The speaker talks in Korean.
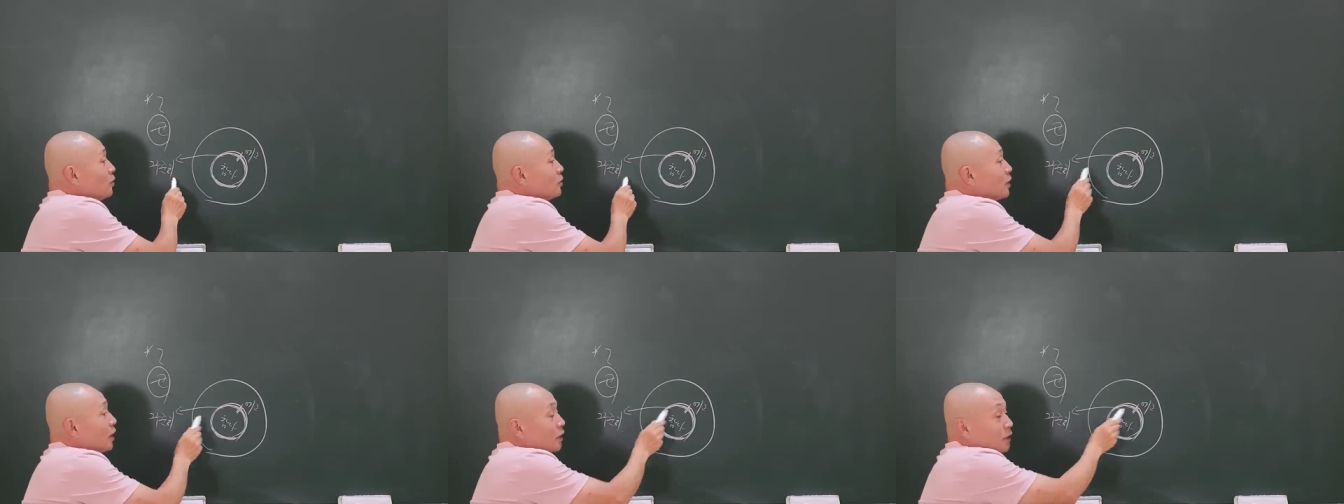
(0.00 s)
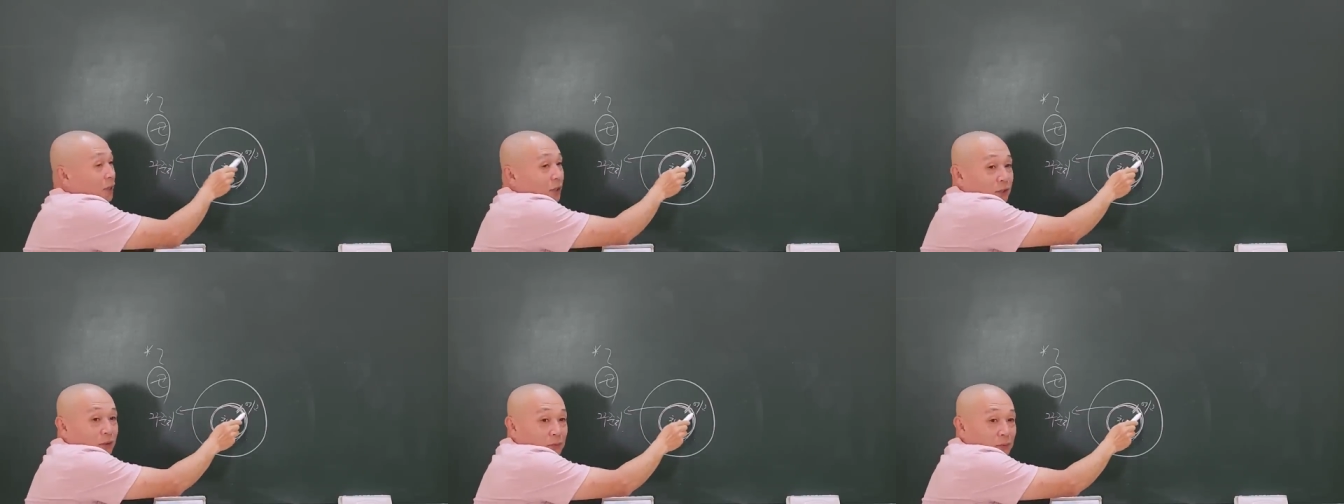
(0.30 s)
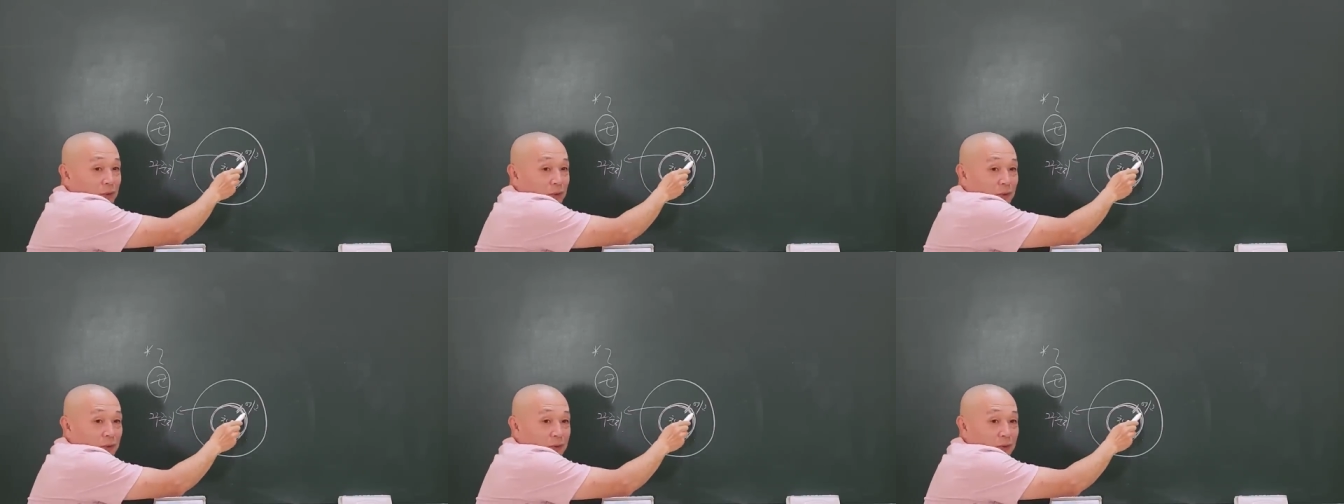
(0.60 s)

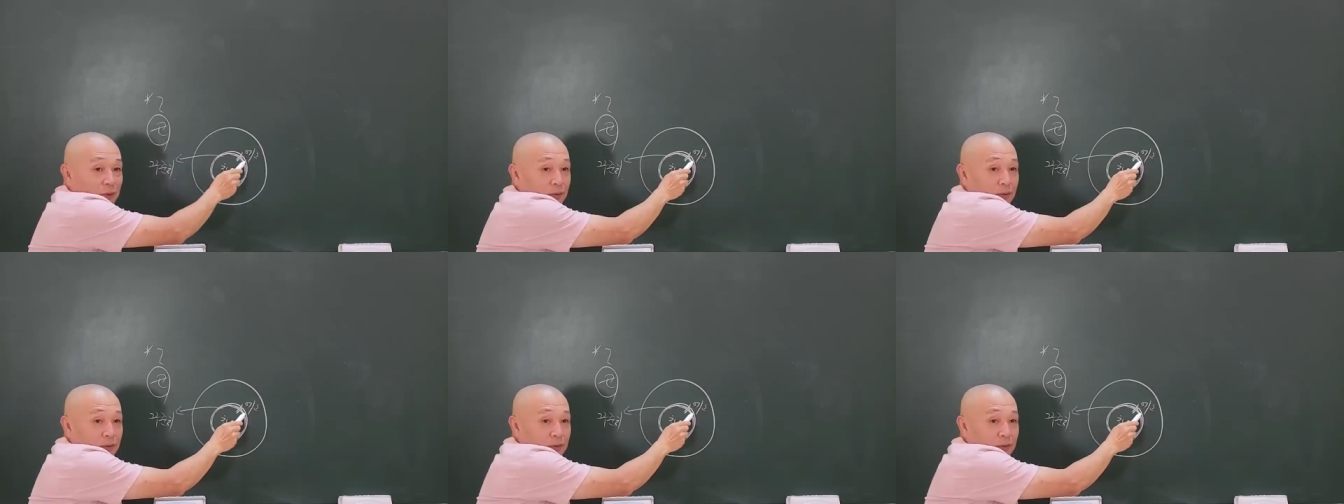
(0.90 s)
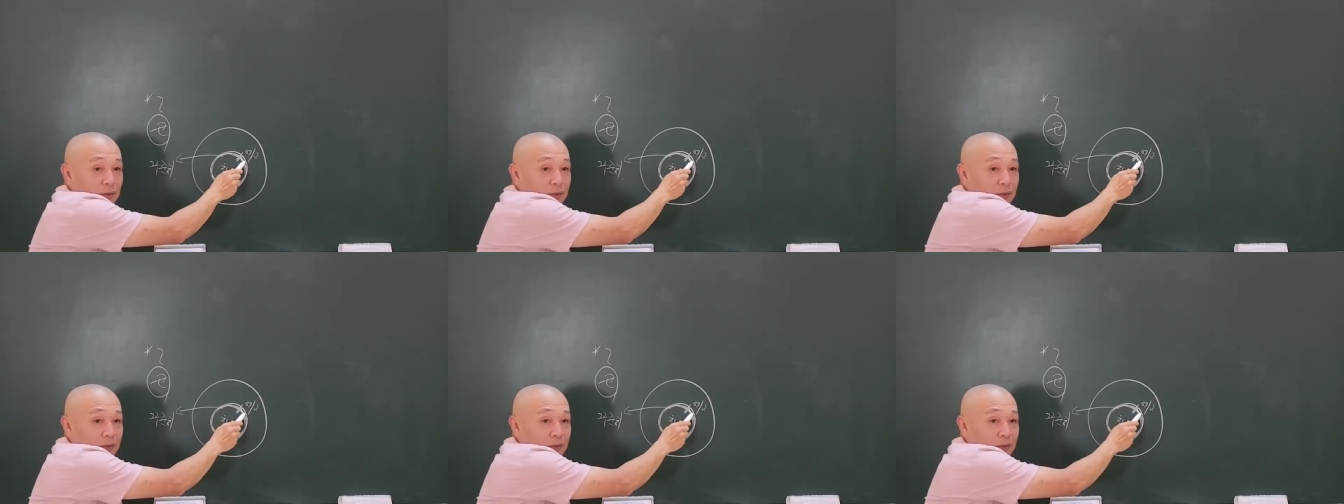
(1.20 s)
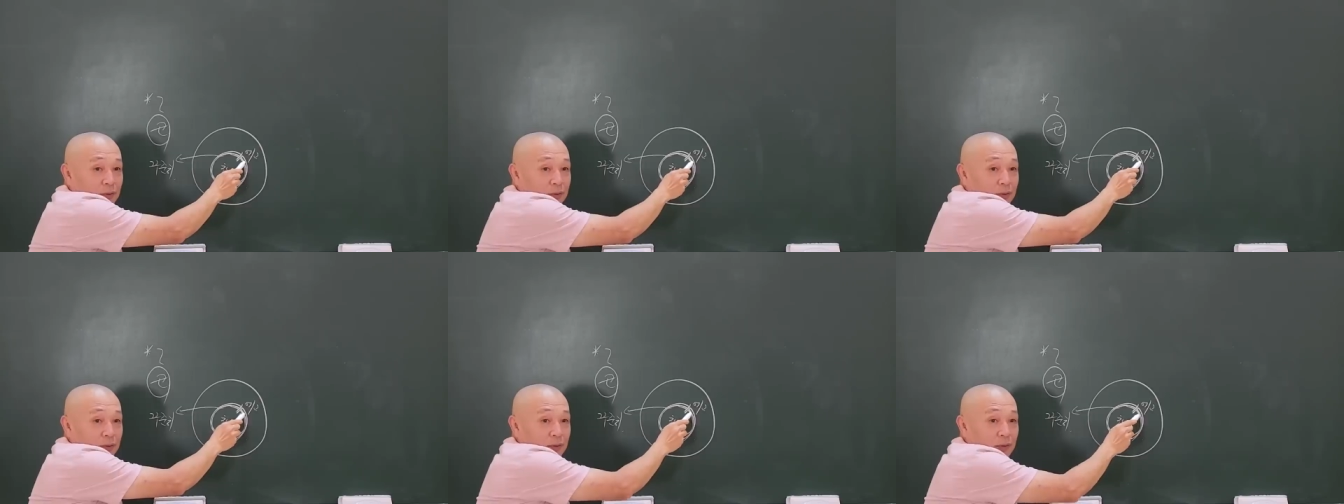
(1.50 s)
딱딱하면
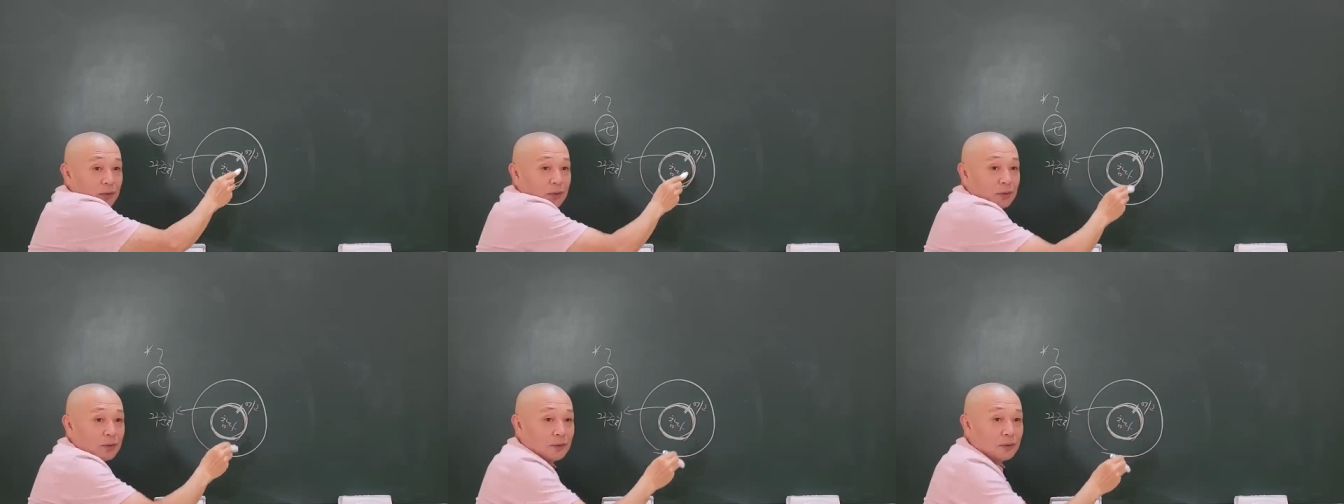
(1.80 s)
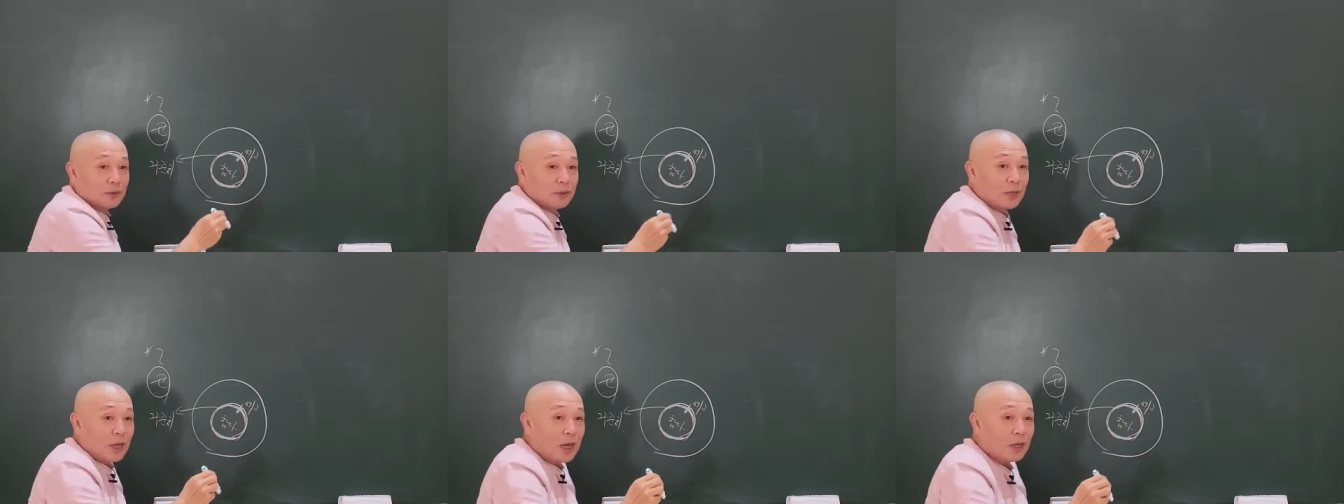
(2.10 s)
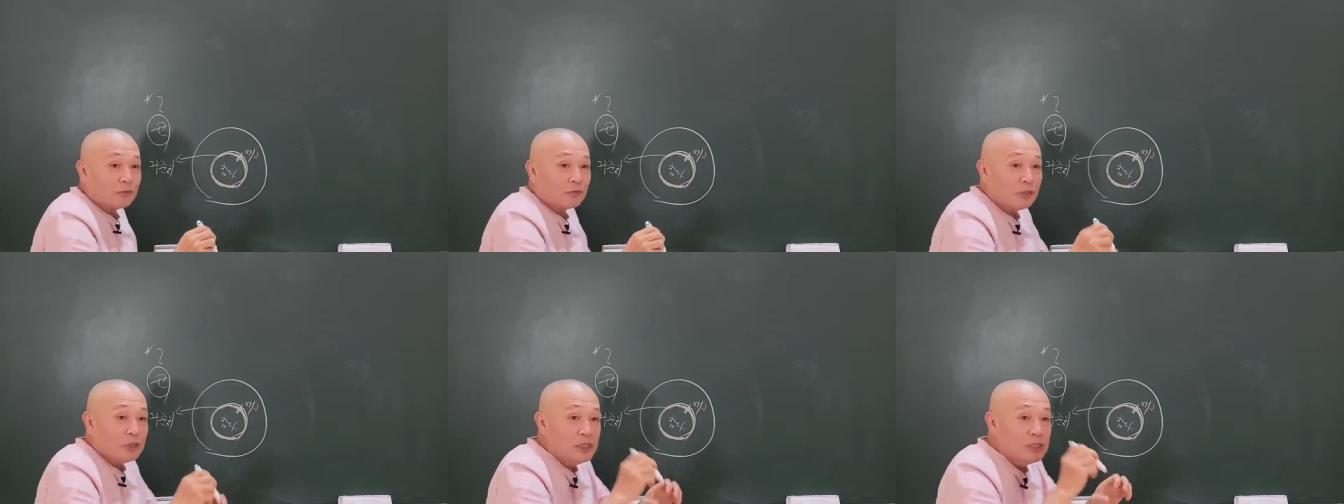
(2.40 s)
하루에